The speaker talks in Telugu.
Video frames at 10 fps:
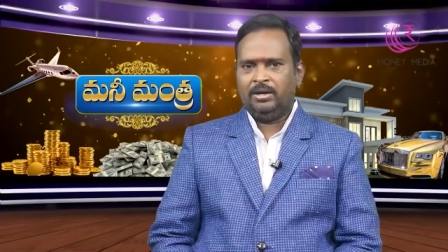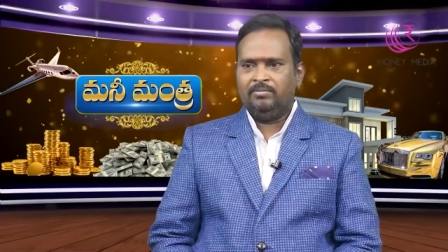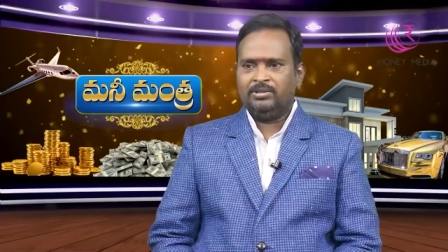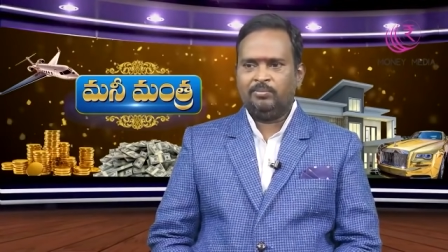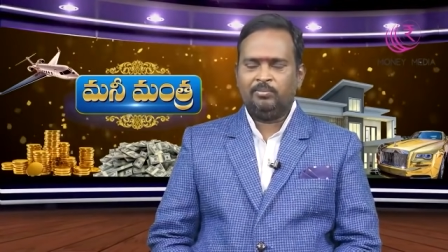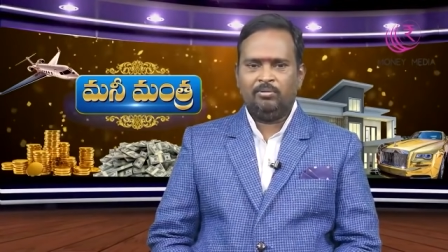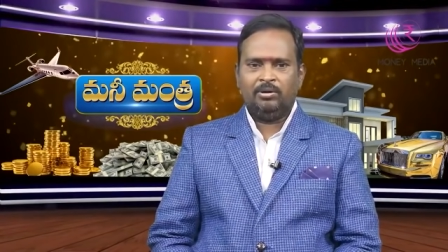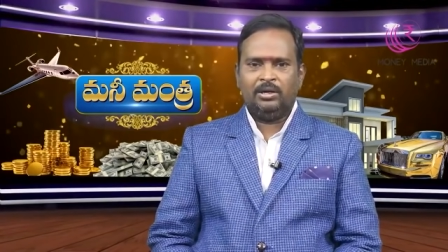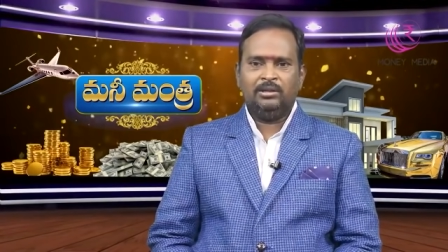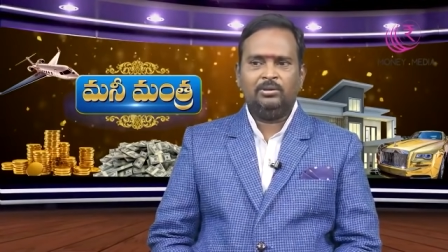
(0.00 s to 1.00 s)
మనం ఏం
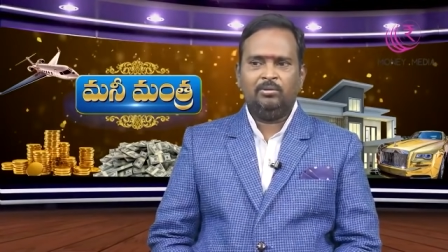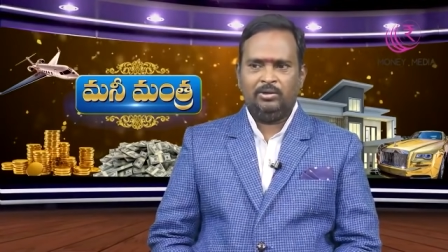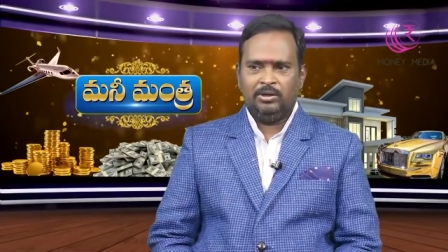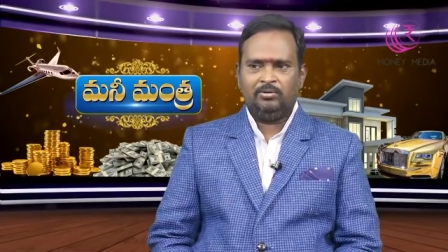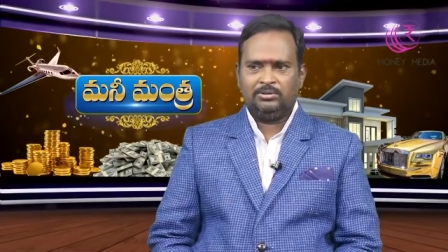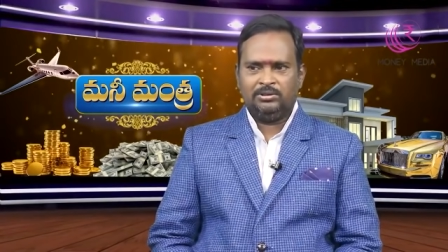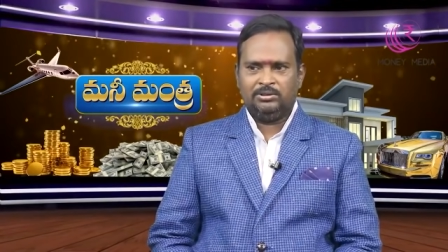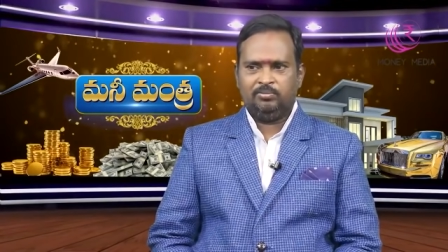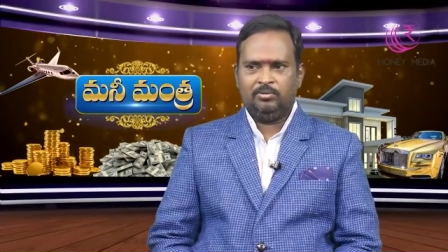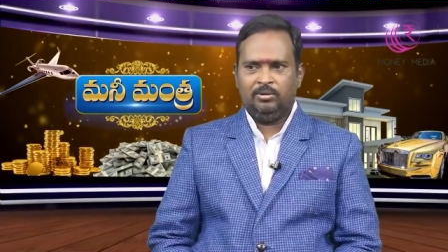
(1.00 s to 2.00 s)
చెప్పుకున్నాం అంటే గతంలో కూడా
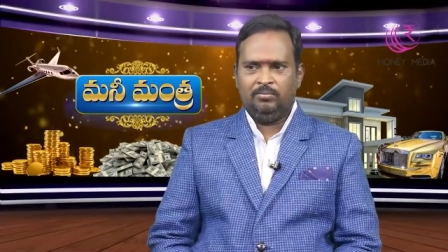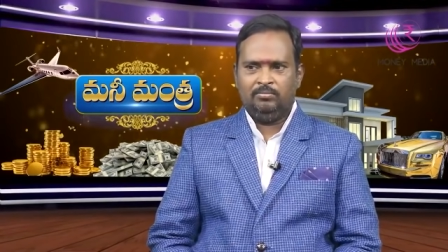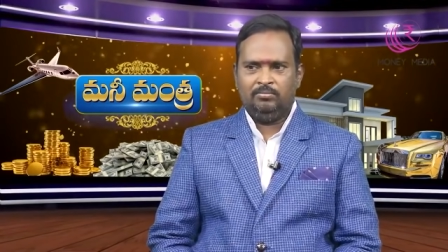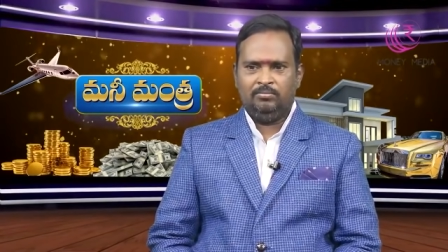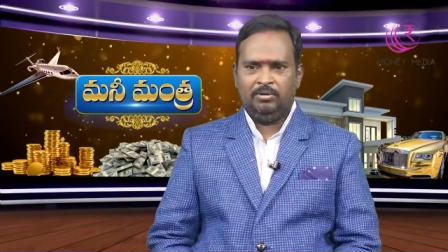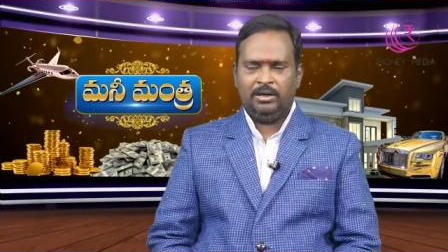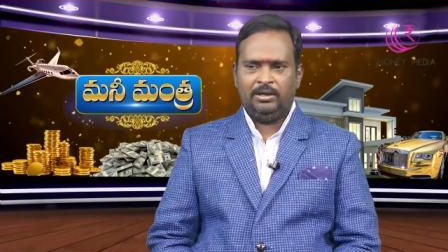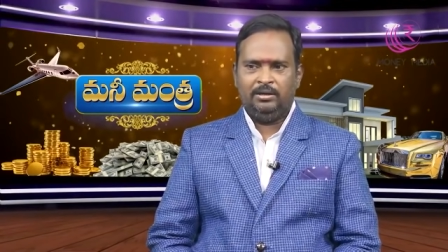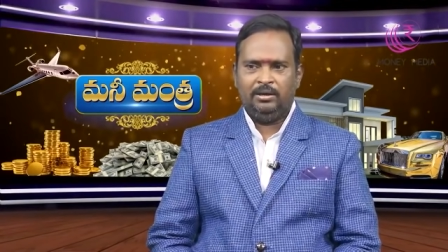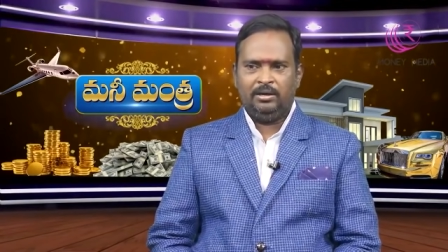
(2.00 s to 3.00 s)
ఎన్నోసార్లు చెప్పుకున్నాం
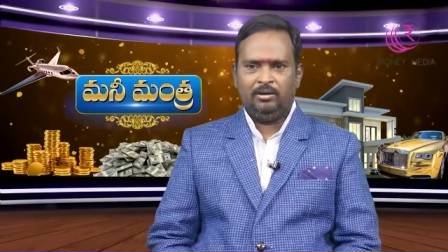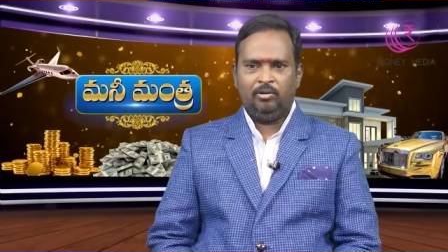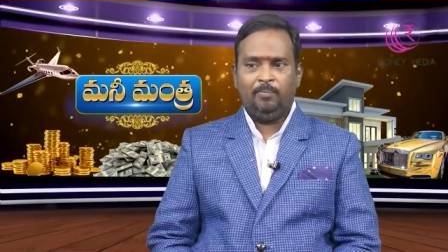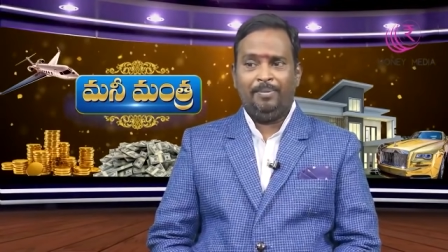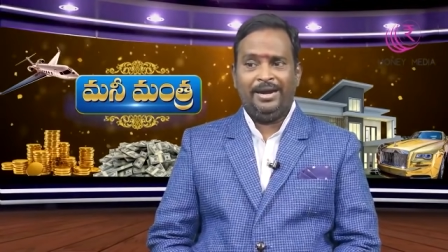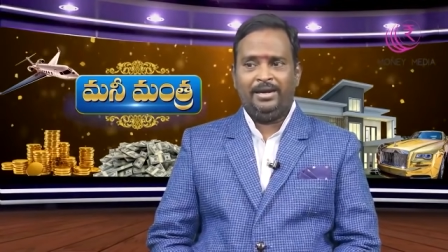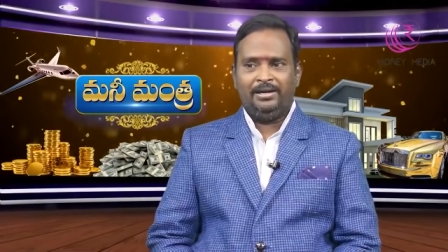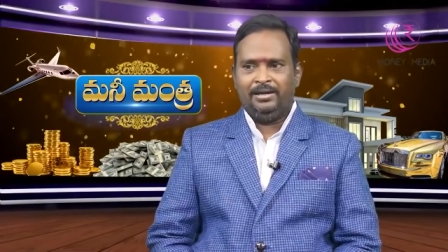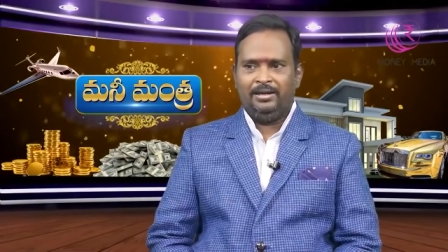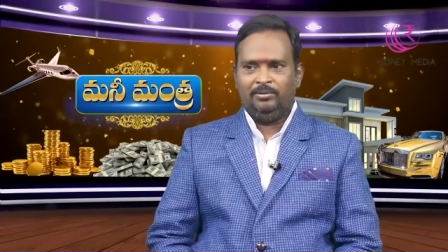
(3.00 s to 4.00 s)
మనకి అక్కడ ఒక
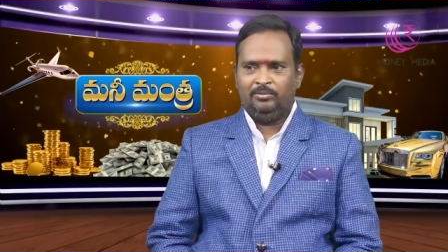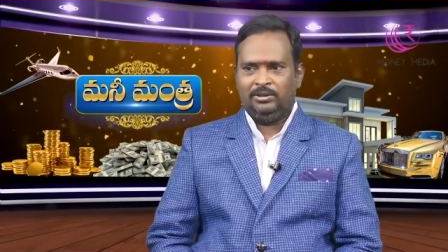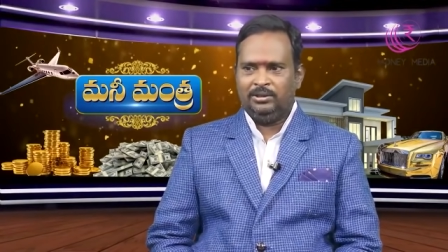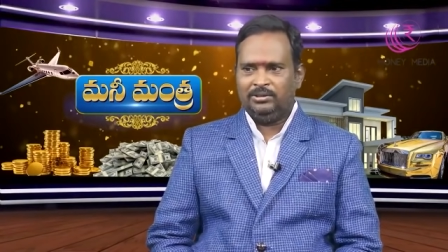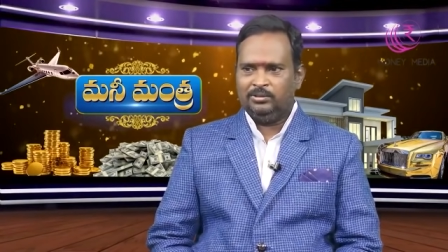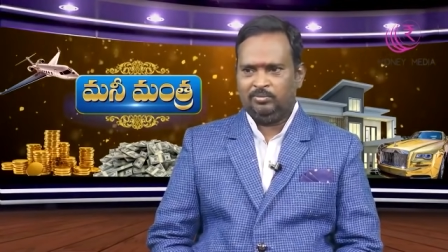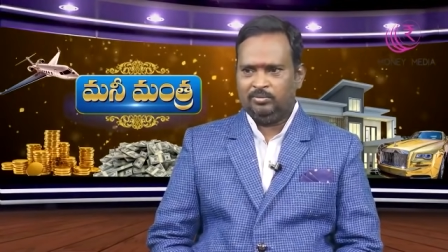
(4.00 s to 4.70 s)
ఫైనల్ ల్యాండ్ ఉంటుంది అని